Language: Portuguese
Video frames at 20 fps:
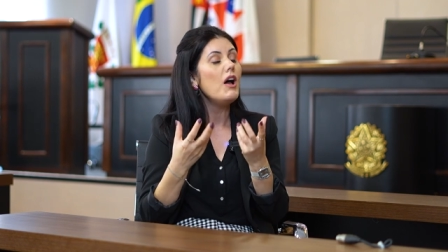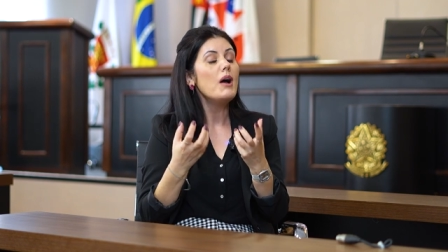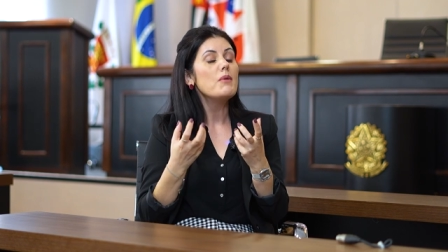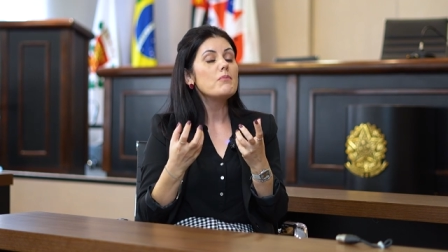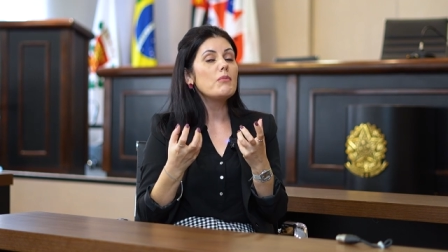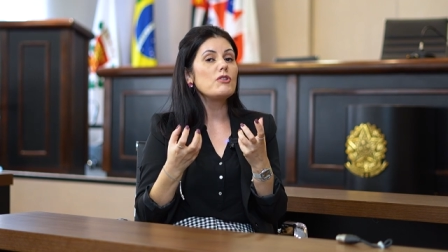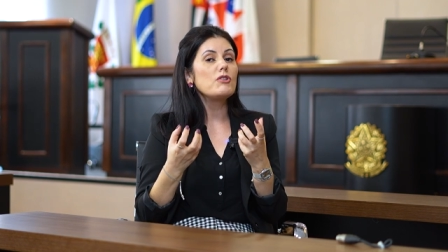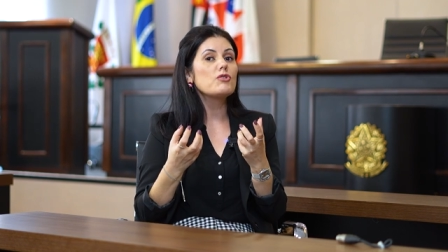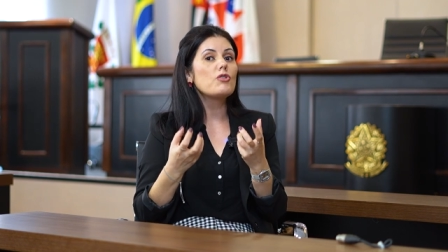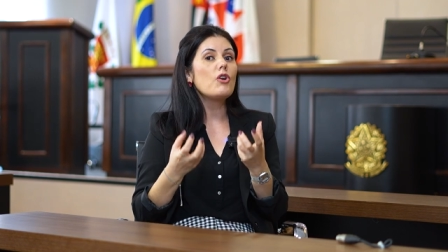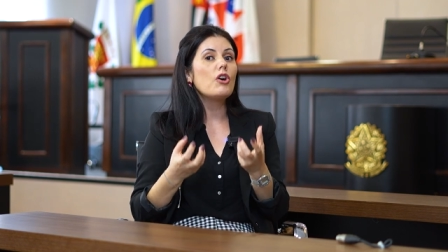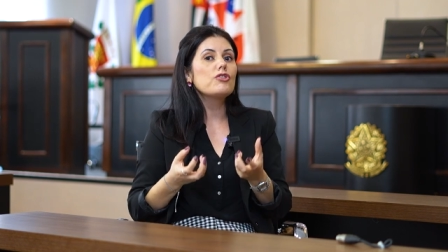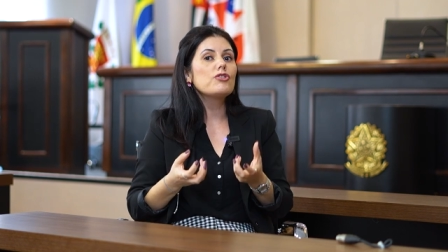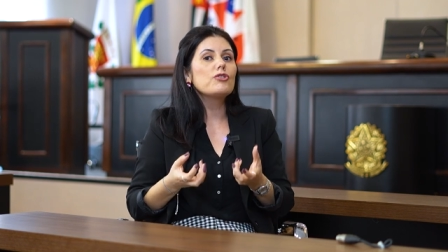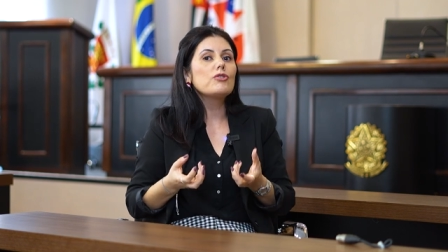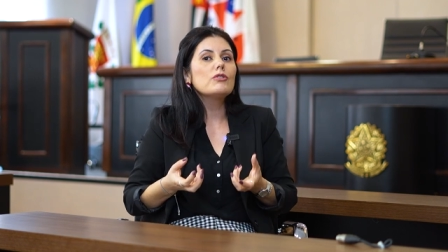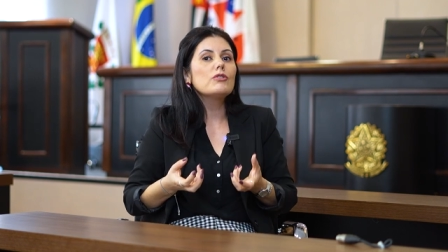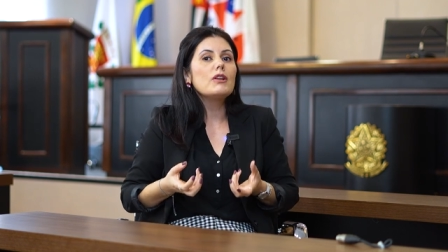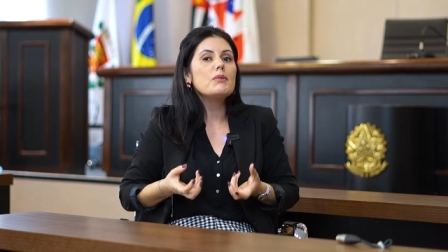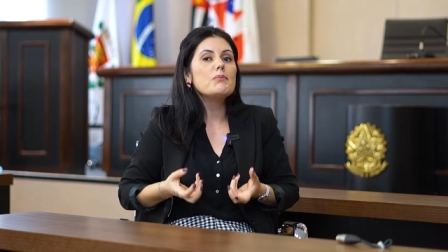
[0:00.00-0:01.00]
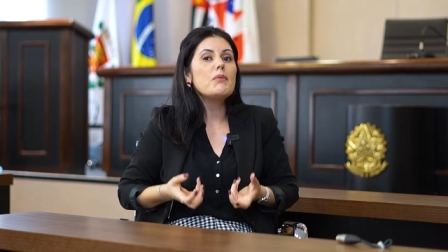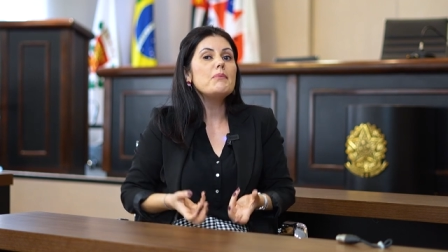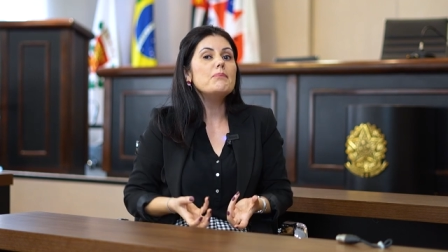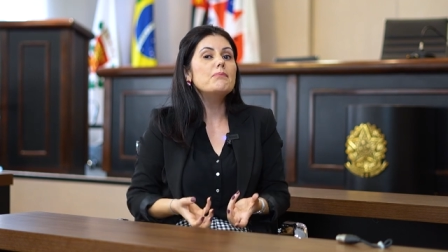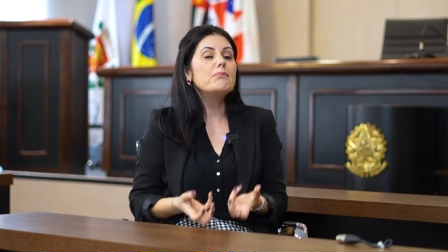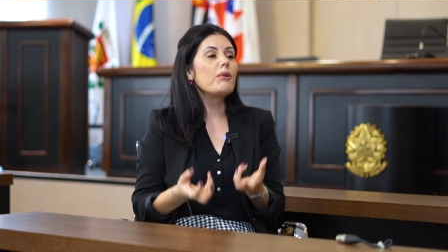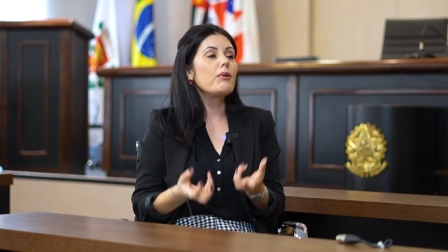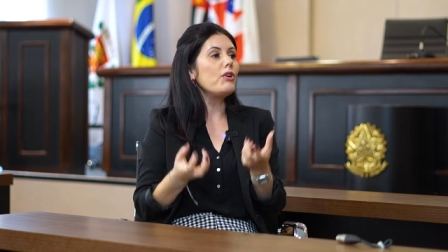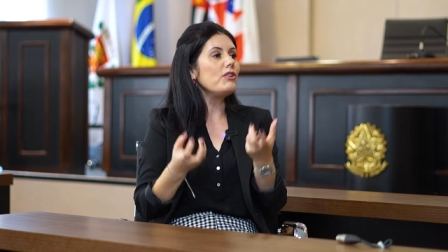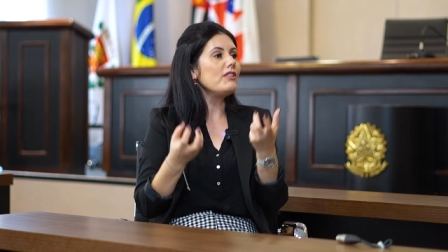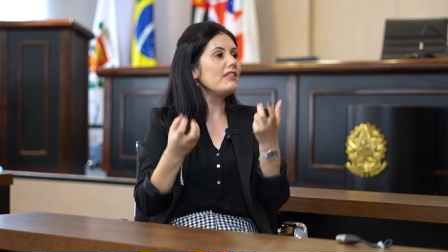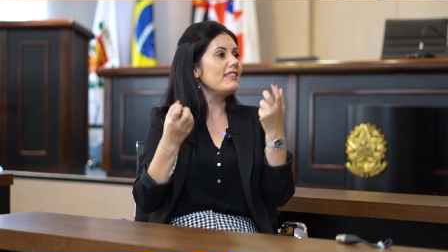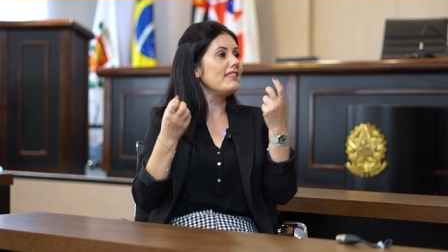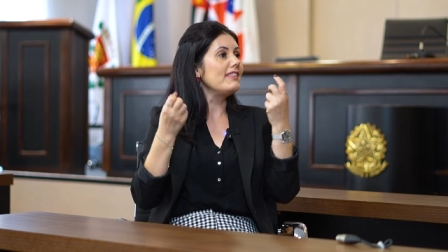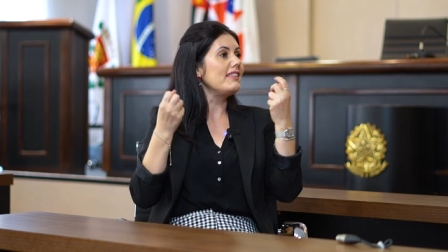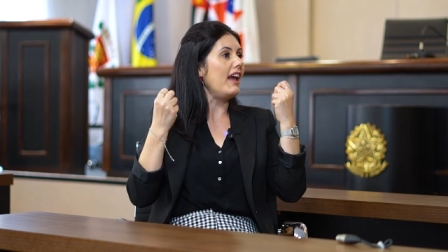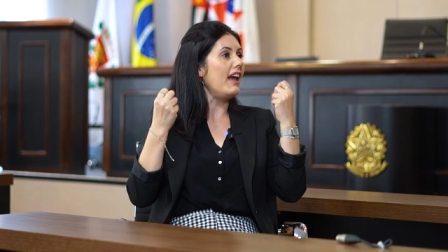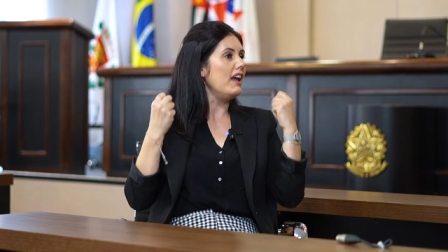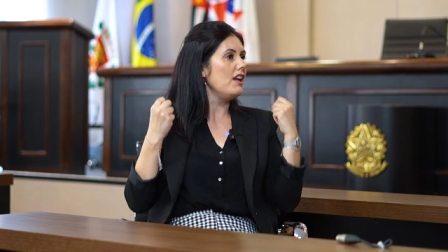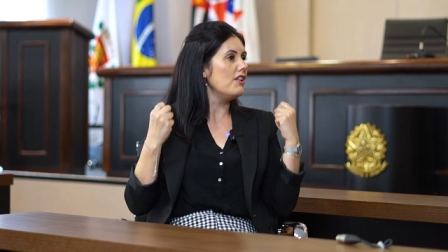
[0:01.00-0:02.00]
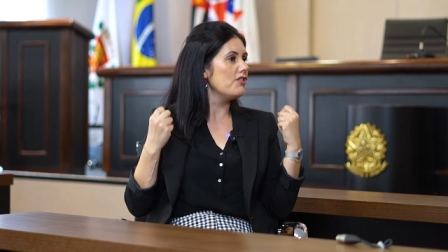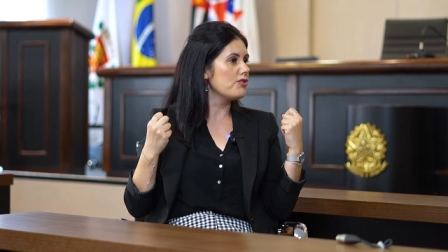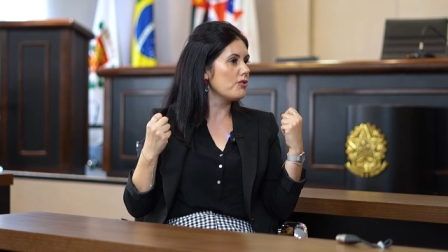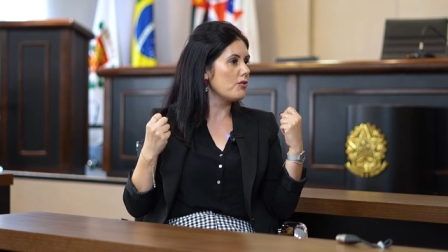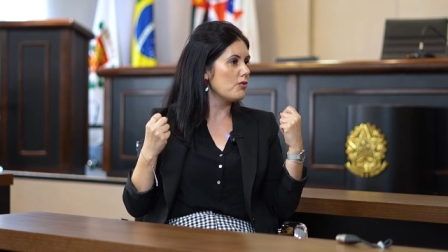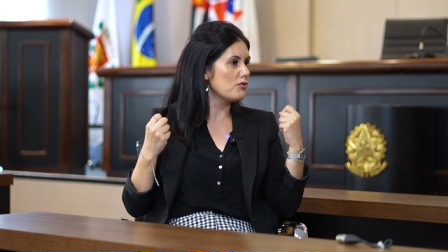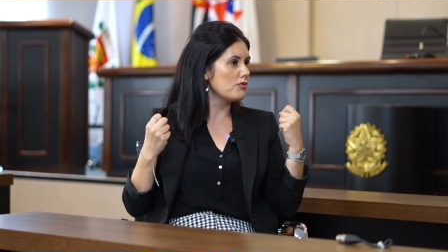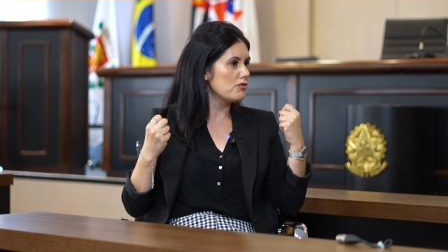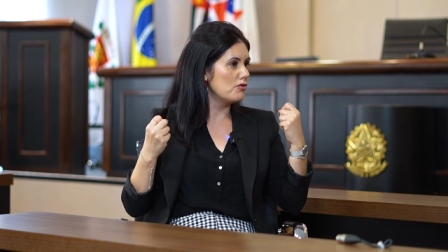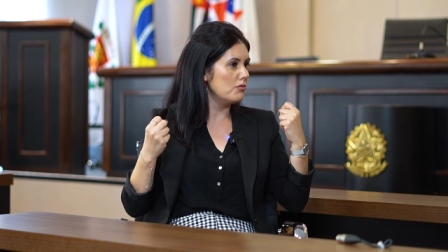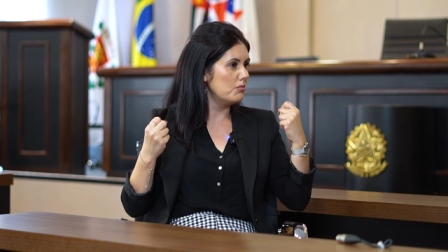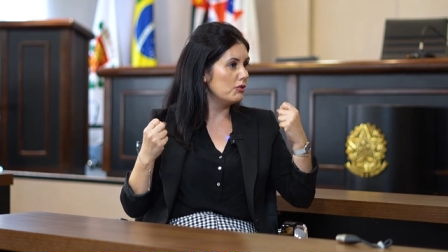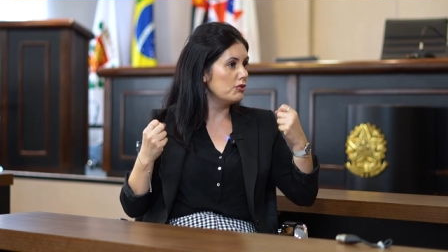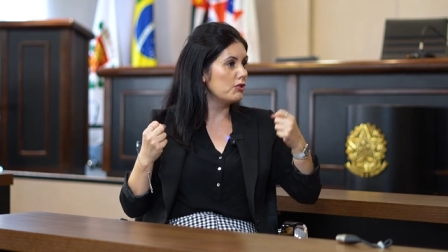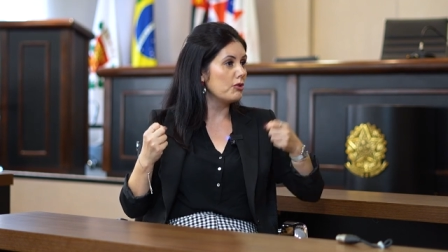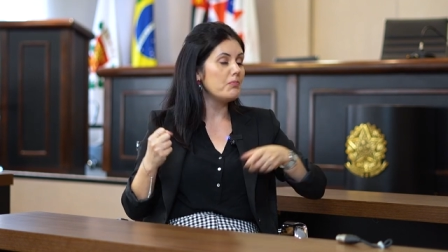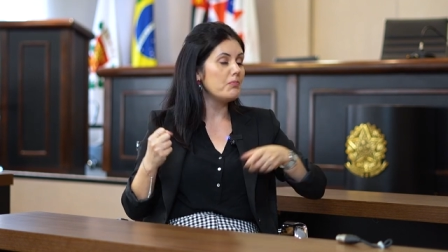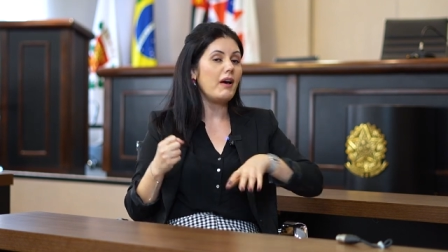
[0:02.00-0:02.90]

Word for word: Mas o código também protege o consumidor